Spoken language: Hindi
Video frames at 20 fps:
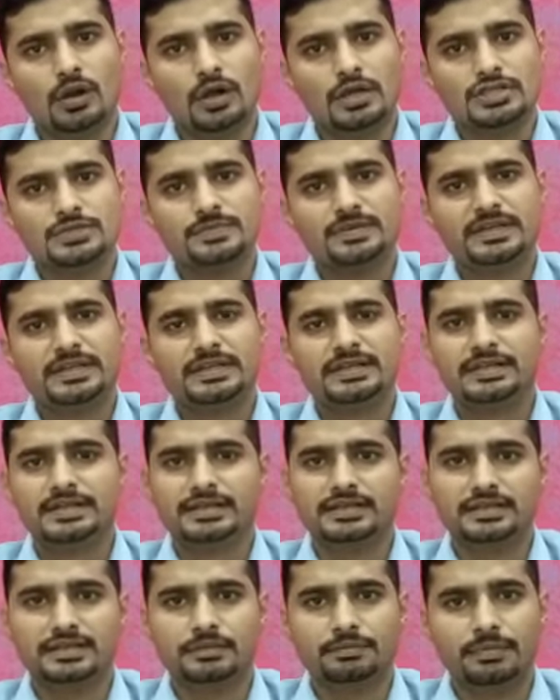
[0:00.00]
हॉस्पिटल के
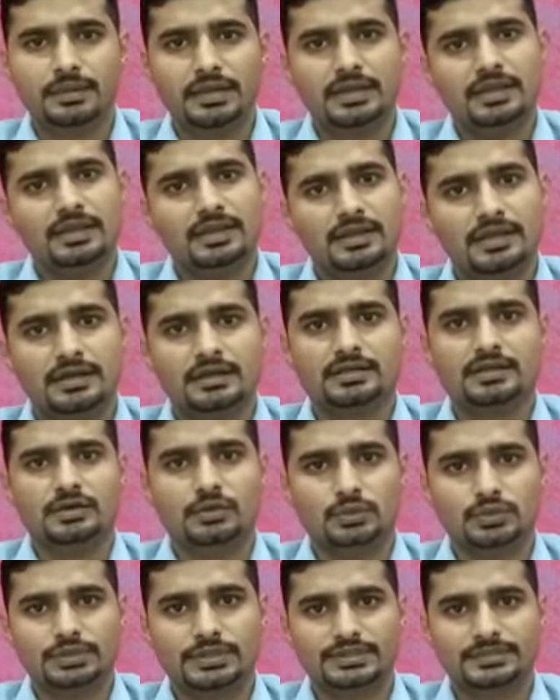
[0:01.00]
अंदर पे करना
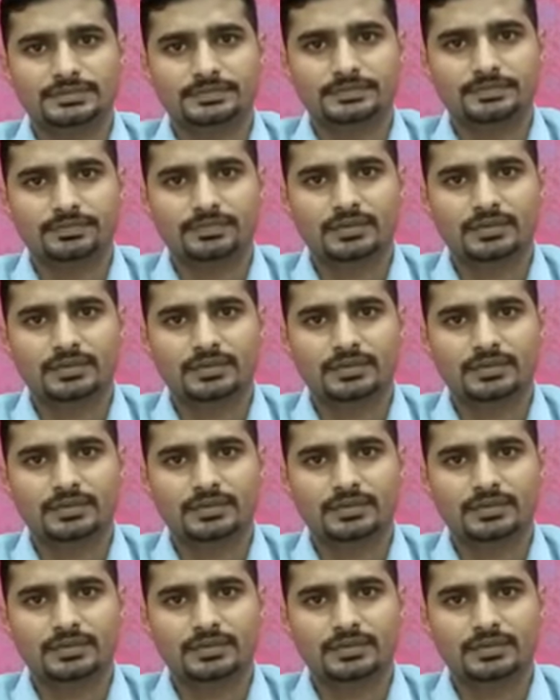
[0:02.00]
होता है